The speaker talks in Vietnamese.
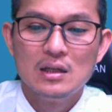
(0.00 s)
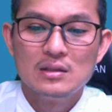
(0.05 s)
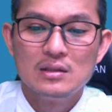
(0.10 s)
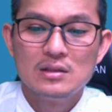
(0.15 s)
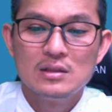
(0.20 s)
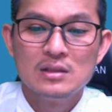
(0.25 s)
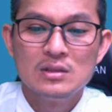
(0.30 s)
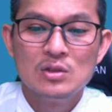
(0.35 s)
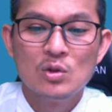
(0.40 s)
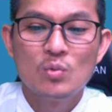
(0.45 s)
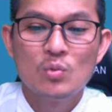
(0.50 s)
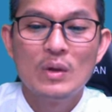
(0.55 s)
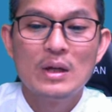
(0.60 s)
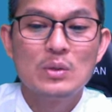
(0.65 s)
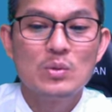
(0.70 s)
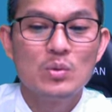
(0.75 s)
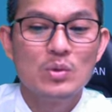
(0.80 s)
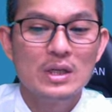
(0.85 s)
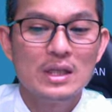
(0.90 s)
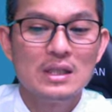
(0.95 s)
thường nốt về
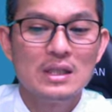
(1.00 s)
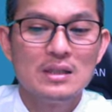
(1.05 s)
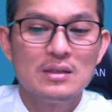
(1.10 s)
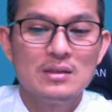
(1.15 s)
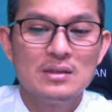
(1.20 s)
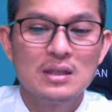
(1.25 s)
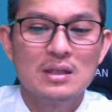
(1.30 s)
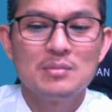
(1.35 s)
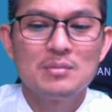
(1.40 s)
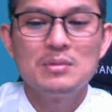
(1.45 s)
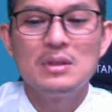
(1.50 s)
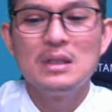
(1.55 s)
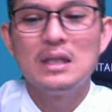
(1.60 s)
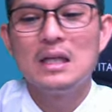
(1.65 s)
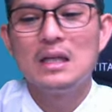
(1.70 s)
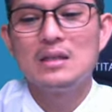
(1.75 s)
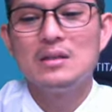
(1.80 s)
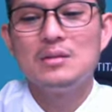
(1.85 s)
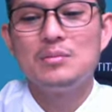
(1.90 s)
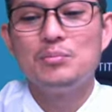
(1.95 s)
cũng in, chẳng người
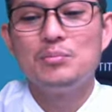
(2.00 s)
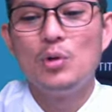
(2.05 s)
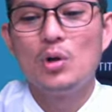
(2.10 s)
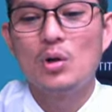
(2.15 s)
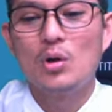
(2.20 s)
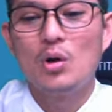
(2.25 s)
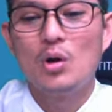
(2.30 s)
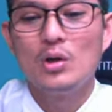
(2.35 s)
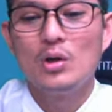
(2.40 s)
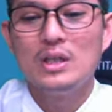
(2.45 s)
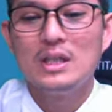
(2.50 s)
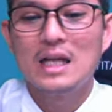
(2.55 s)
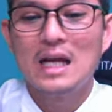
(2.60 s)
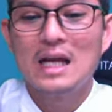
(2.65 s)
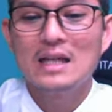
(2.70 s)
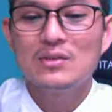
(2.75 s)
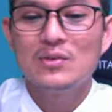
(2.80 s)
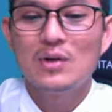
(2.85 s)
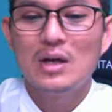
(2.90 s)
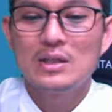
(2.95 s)
này buộc khỏi
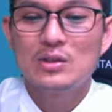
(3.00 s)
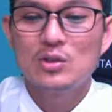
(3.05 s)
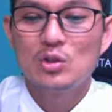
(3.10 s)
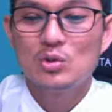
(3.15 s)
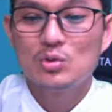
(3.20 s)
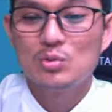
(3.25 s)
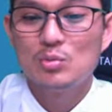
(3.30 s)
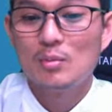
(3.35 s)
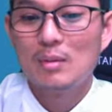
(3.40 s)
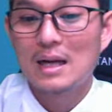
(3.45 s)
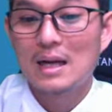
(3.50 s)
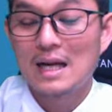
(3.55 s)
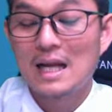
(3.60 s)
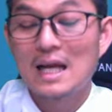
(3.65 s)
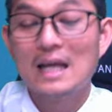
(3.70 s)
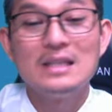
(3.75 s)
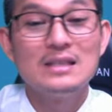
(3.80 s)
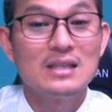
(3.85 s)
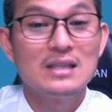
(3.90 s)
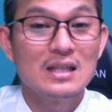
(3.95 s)
ná của ai cho chụp bạn
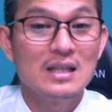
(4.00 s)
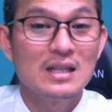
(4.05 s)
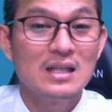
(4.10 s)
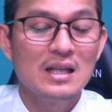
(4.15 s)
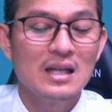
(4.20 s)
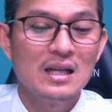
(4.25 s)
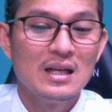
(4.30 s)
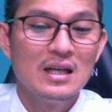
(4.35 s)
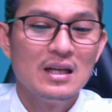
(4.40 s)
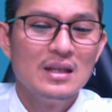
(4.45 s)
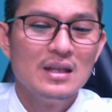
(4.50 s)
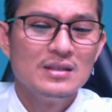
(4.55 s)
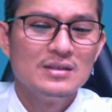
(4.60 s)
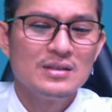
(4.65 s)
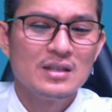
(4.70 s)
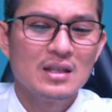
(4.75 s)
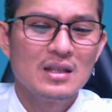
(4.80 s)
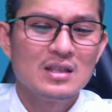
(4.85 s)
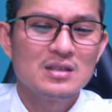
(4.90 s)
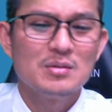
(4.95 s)
này
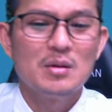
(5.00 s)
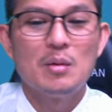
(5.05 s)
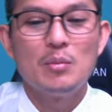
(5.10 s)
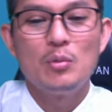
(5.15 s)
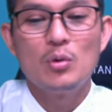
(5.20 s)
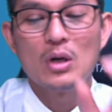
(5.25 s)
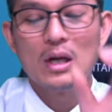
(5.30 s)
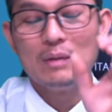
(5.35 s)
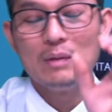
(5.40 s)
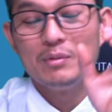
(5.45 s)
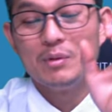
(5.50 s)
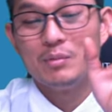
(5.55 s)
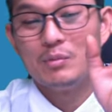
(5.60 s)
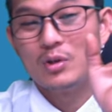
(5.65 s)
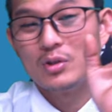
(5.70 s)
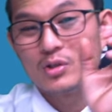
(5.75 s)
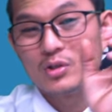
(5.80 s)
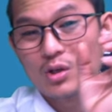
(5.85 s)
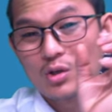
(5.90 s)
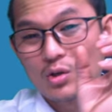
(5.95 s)
chẳng xem bọn này miền
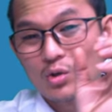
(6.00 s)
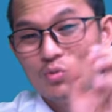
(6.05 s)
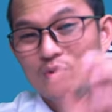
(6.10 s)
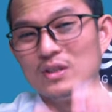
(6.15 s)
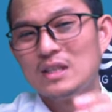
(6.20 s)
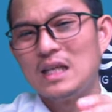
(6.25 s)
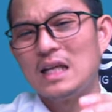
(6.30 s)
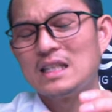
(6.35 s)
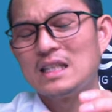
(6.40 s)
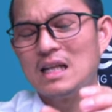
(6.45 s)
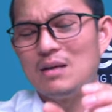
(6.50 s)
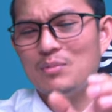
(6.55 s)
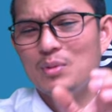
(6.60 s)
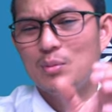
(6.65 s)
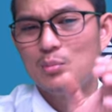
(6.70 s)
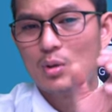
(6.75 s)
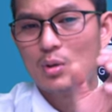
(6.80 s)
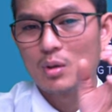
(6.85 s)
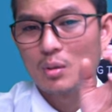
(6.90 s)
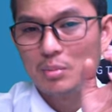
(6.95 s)
Đông trong đầu vì sao làm vì
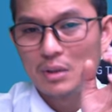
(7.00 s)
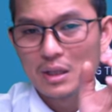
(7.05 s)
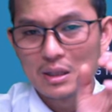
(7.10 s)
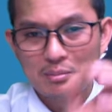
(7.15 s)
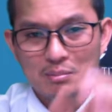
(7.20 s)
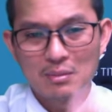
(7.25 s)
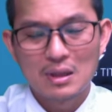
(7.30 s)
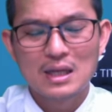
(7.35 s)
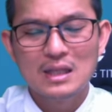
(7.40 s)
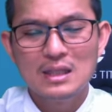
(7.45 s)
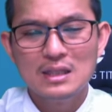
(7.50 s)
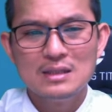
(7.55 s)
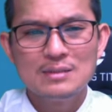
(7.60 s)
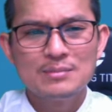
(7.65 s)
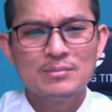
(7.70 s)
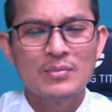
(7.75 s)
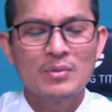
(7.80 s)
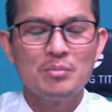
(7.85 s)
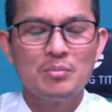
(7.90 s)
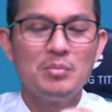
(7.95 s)
bọn nó phải bay,
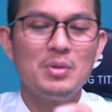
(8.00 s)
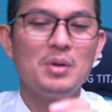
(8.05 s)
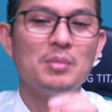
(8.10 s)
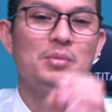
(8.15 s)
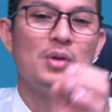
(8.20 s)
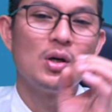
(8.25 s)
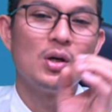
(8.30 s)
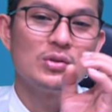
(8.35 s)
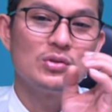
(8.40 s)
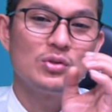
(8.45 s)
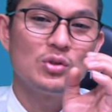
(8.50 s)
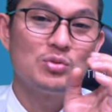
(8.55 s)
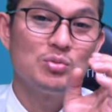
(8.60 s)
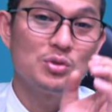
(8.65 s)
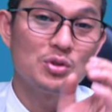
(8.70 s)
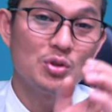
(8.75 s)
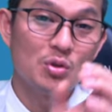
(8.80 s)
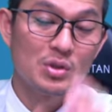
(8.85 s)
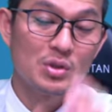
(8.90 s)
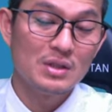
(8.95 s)
miền Đông cho
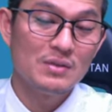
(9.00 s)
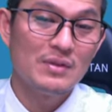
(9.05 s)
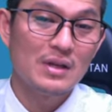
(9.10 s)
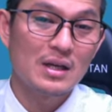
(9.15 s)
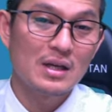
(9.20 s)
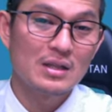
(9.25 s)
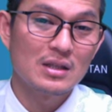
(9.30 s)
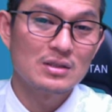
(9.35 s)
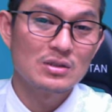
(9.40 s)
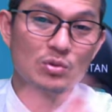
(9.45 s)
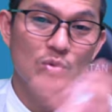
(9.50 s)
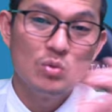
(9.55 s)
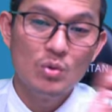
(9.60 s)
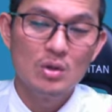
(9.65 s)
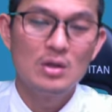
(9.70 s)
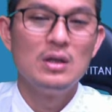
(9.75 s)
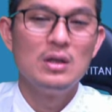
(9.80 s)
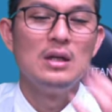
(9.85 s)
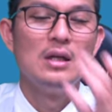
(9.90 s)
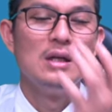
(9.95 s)
chụp châu điền vẽ cả
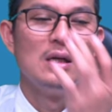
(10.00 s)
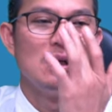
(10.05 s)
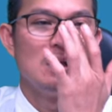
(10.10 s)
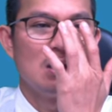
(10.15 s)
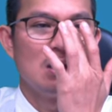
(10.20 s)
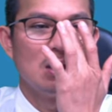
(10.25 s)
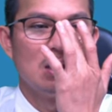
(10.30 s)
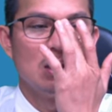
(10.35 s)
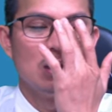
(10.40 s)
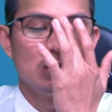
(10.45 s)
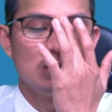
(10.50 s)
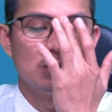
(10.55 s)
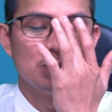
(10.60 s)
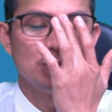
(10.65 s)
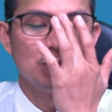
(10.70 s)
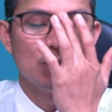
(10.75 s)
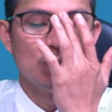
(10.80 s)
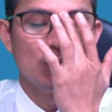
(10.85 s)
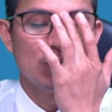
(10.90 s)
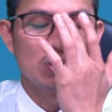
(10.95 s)
xuông, chụp
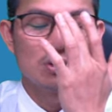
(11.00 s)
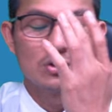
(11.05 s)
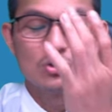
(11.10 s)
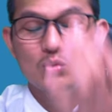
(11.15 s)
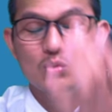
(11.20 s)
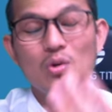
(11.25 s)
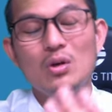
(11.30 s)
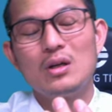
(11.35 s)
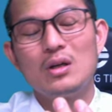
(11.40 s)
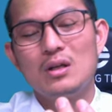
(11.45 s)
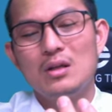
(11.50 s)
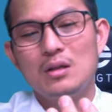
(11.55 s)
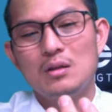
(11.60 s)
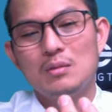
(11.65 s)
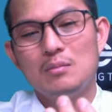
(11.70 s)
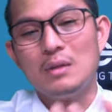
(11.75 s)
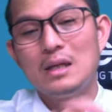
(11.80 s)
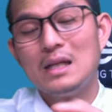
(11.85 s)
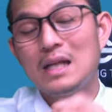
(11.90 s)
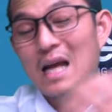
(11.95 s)
mũi được xuông,
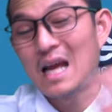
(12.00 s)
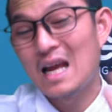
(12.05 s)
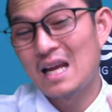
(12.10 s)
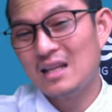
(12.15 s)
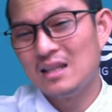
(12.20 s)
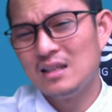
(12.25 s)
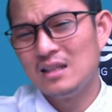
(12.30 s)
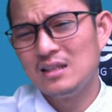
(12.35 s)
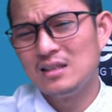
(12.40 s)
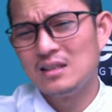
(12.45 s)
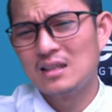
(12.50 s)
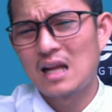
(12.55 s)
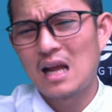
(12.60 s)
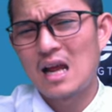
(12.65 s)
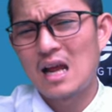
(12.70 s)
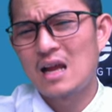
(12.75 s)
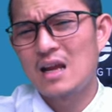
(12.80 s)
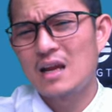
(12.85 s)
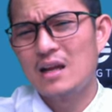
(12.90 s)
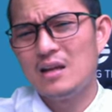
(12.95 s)
bay khai nơi
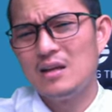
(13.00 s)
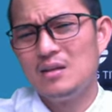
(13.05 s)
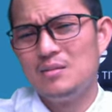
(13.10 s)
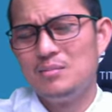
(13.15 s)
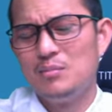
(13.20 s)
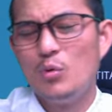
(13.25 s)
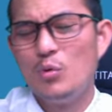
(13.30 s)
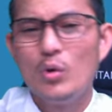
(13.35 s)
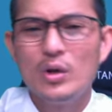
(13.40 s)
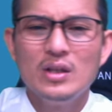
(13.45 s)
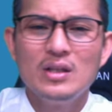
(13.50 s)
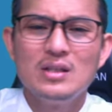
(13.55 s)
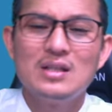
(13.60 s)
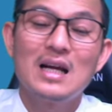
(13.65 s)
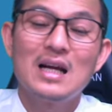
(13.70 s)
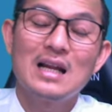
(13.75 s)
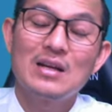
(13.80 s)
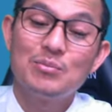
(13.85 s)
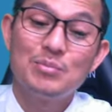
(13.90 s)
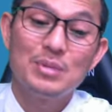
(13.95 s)
khai mũi,
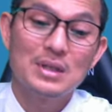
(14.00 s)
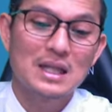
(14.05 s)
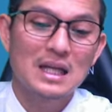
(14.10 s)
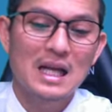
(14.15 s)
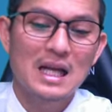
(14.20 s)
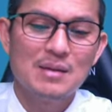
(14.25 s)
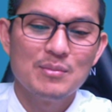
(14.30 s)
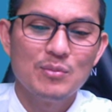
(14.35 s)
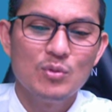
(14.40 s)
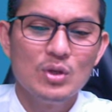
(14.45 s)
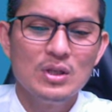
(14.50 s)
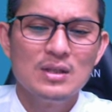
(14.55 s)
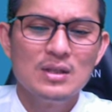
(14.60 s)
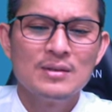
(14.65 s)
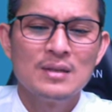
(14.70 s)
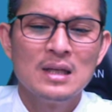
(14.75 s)
những ai đồng bằng khai mũi.